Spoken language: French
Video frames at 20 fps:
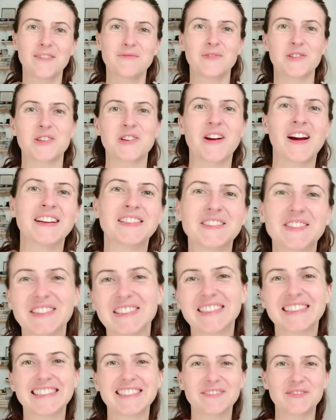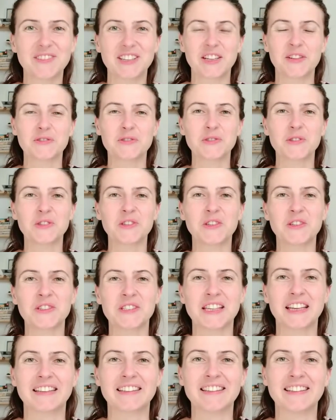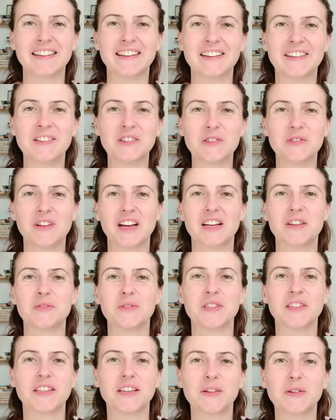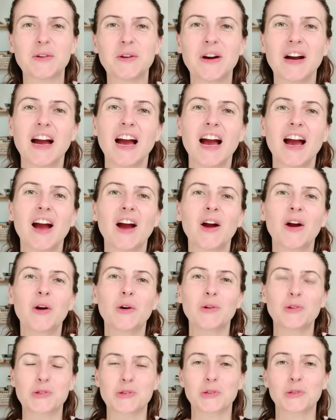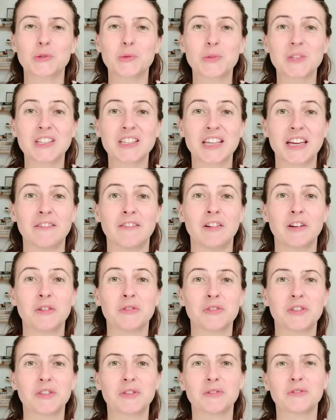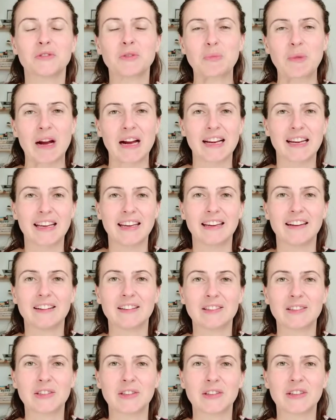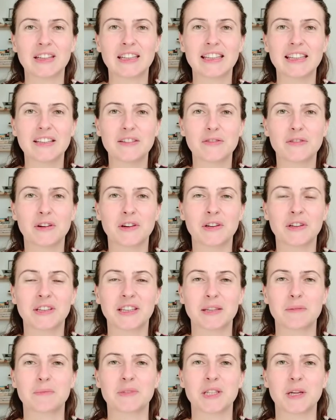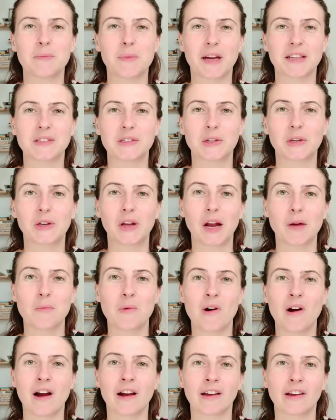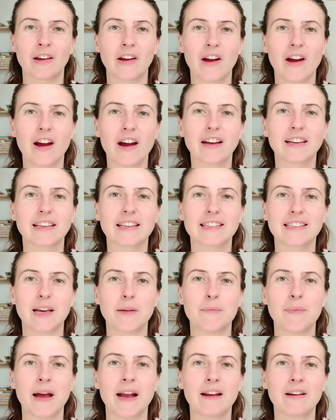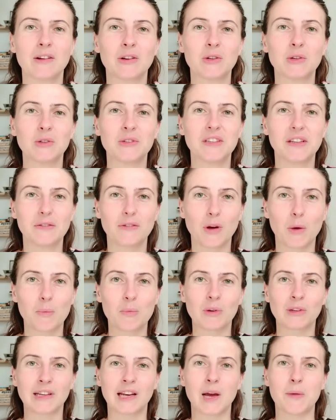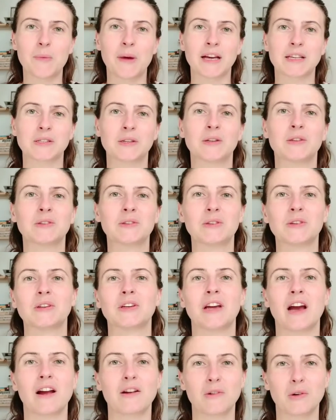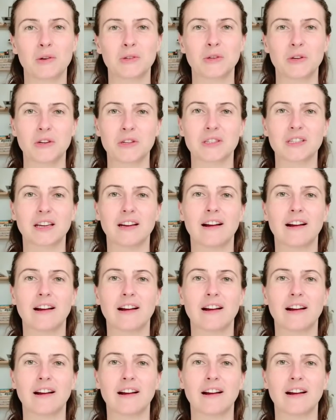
Bonjour à tous, bienvenue dans cette euh, nouvelle vidéo. Aujourd'hui, j'avais envie de vous parler euh, d'un livre qui me tient particulièrement à cœur, qui s'appelle Le développement de la personne de Carl Rogers.